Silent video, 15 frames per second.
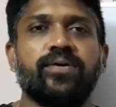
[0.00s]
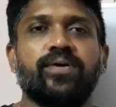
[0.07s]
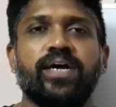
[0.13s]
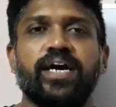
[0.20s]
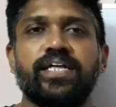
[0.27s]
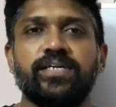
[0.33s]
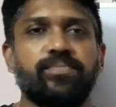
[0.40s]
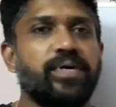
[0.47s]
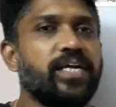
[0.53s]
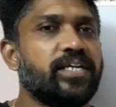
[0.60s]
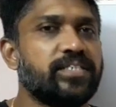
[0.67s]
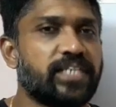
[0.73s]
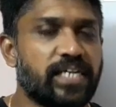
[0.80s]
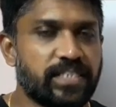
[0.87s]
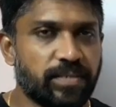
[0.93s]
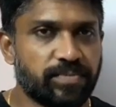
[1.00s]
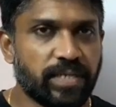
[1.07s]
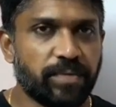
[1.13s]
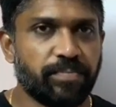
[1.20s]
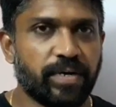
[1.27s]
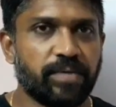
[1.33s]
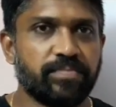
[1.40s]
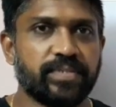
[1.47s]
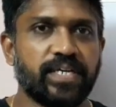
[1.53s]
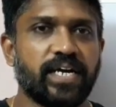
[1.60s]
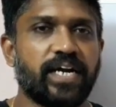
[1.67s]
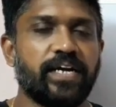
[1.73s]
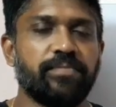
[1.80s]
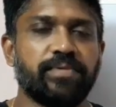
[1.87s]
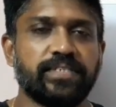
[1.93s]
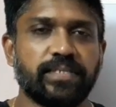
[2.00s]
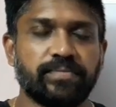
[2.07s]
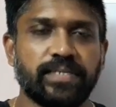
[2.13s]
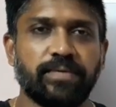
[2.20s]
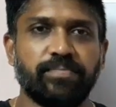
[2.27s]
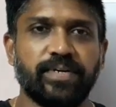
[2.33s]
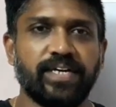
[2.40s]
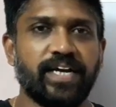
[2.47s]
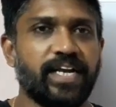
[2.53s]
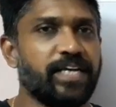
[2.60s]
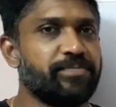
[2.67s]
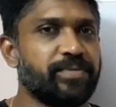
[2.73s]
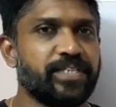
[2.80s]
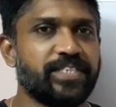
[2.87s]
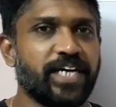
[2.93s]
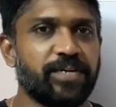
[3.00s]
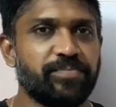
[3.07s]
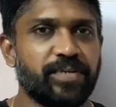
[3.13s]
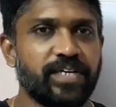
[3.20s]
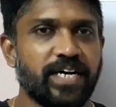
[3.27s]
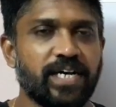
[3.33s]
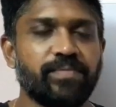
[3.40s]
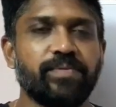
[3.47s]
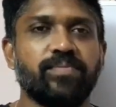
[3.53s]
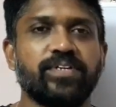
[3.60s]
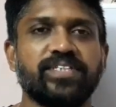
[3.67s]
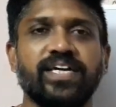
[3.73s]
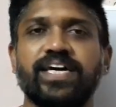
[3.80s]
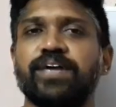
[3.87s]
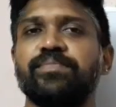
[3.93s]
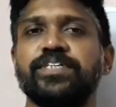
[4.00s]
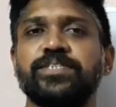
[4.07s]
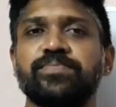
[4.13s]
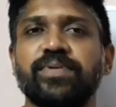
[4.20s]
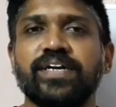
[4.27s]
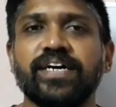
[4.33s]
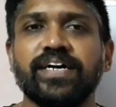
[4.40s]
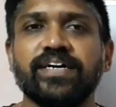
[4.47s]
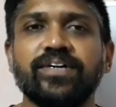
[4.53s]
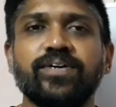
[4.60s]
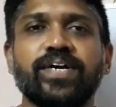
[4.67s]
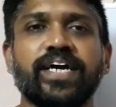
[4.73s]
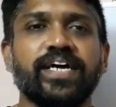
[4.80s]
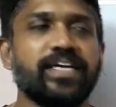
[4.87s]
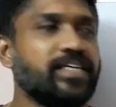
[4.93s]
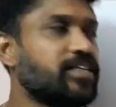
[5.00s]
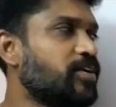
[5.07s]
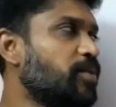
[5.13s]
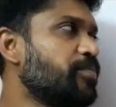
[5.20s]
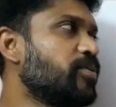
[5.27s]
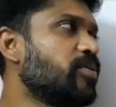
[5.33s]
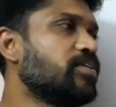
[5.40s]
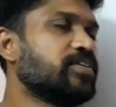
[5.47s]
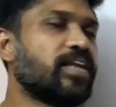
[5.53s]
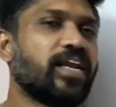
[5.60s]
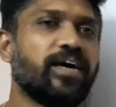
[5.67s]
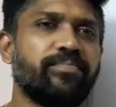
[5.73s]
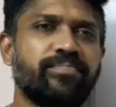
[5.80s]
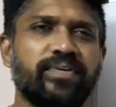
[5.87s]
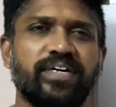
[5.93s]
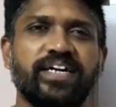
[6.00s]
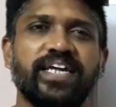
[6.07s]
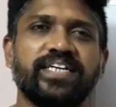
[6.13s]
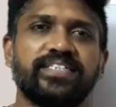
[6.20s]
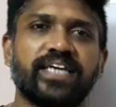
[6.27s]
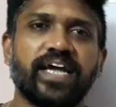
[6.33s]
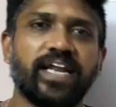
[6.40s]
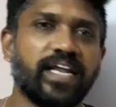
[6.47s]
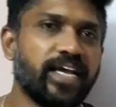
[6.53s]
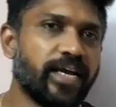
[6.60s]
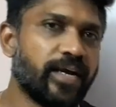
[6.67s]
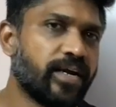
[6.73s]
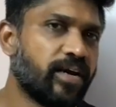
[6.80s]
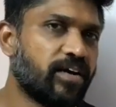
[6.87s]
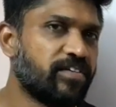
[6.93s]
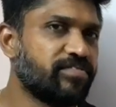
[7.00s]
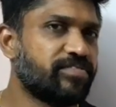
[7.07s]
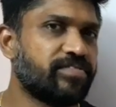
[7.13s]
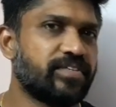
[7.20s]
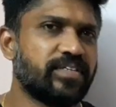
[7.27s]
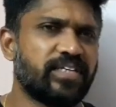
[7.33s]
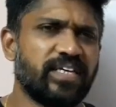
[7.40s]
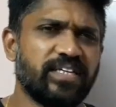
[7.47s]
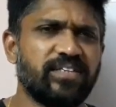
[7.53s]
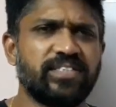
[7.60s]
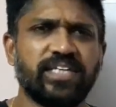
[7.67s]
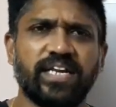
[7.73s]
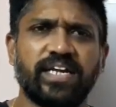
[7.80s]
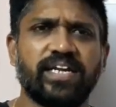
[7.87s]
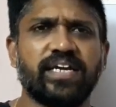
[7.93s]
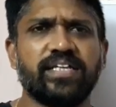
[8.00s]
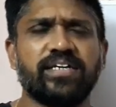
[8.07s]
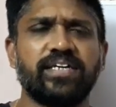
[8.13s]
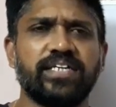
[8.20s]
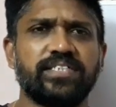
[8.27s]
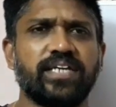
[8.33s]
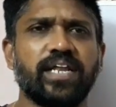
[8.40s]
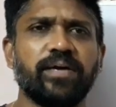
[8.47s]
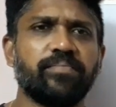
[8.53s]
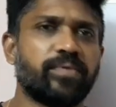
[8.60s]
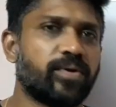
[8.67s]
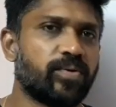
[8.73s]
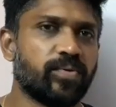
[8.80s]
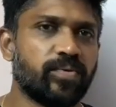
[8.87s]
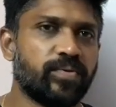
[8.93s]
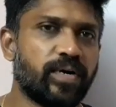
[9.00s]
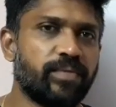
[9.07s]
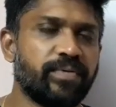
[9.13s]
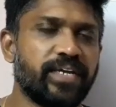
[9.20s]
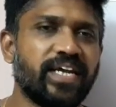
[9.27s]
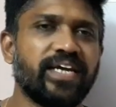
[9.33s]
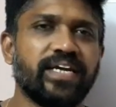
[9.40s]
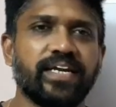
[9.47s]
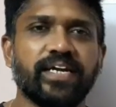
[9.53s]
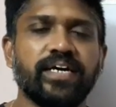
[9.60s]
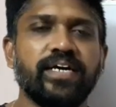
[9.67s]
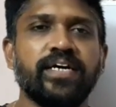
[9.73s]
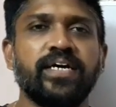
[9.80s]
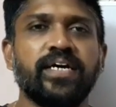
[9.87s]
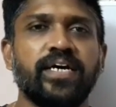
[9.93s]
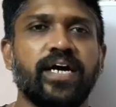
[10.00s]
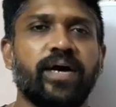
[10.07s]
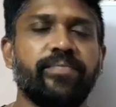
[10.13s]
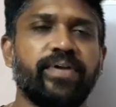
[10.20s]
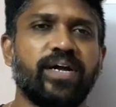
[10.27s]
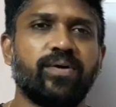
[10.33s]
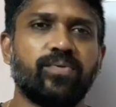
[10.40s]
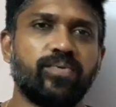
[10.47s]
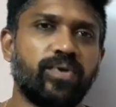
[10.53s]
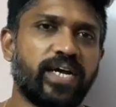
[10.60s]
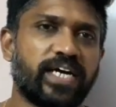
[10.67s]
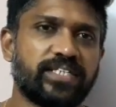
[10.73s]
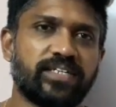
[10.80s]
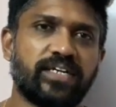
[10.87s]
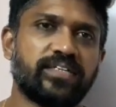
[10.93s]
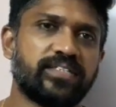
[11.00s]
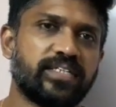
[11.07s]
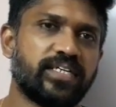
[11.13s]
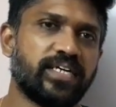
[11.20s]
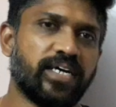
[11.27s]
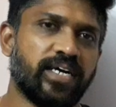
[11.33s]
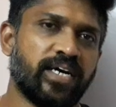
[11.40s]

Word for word: ஓகே அதுக்கு முன்னாடி நம்ம சேனல் சப்ஸ்கிரைப் பண்ணாமல் இருந்தால் கண்டிப்பாக சப்ஸ்கிரைப் பண்ணுங்கள் லைக் பண்ணி ஷேர் பண்ணுங்கள் கமெண்ட் பாக்ஸில் கமெண்ட்ஸ் பண்ணுங்கள் ஓகே டாப்பிக்கில் வந்துடலாம் டி ஸ்கேலிங் ஆஃப் ஏதாவது சில்லருக்கு ஏதாவது டீஸ்கேலிங் பண்ணுறோம் அப்படின்னா என்ன அப்படின்னா உள்ளே ஆக்சுவலாக வந்து